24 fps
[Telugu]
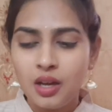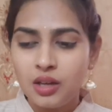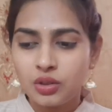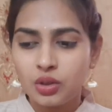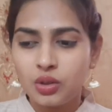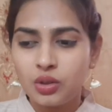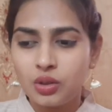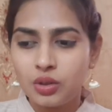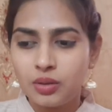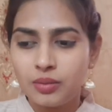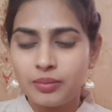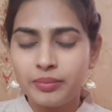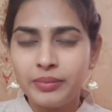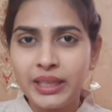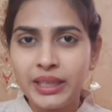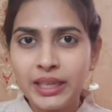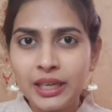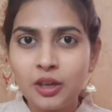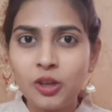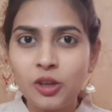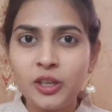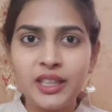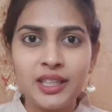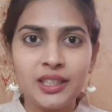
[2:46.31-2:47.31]
సో
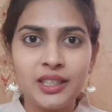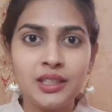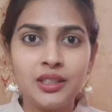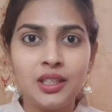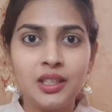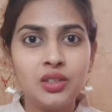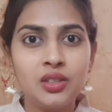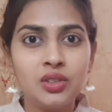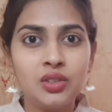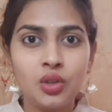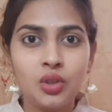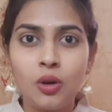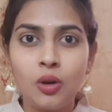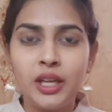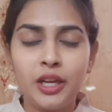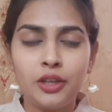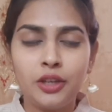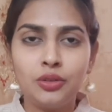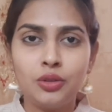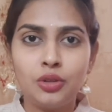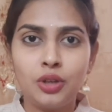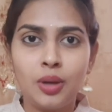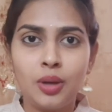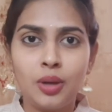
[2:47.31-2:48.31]
మిడిల్లో ఏదైనా తీసుకోవాలి
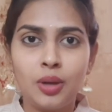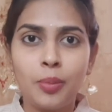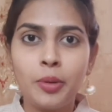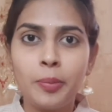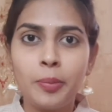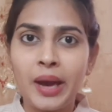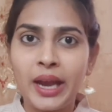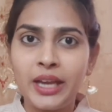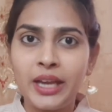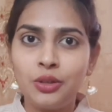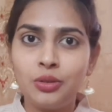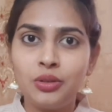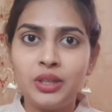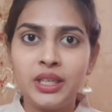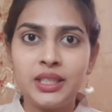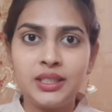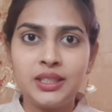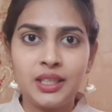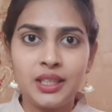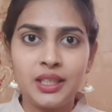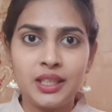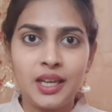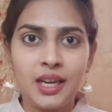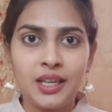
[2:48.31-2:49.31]
అనుకున్నప్పుడు పైన ఉండే
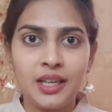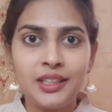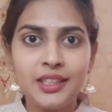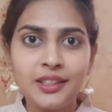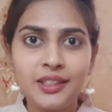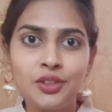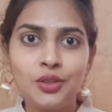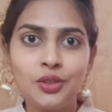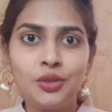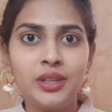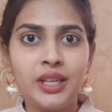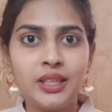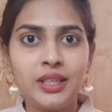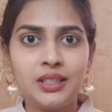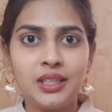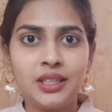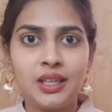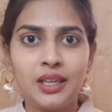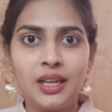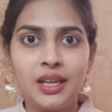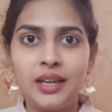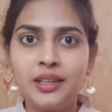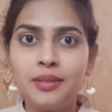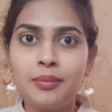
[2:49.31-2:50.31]
చీర కానీ కింద ఉండే
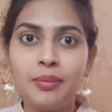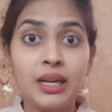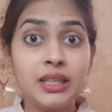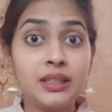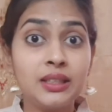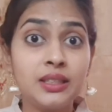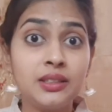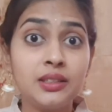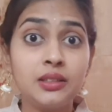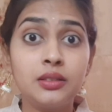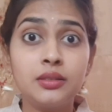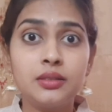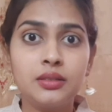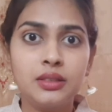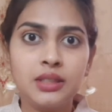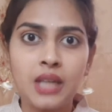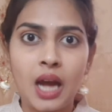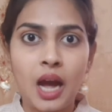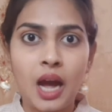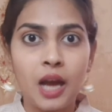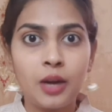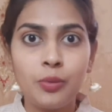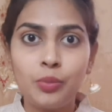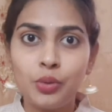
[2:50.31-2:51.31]
చీర కానీ మడత
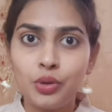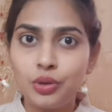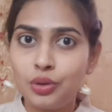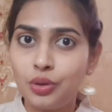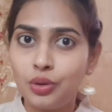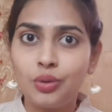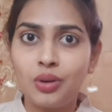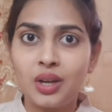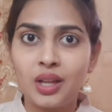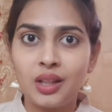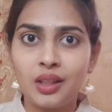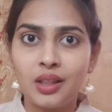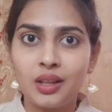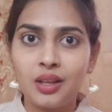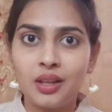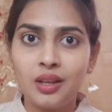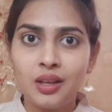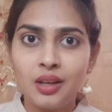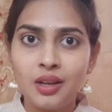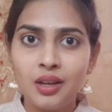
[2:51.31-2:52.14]
జారిపోతూ ఉంటుంది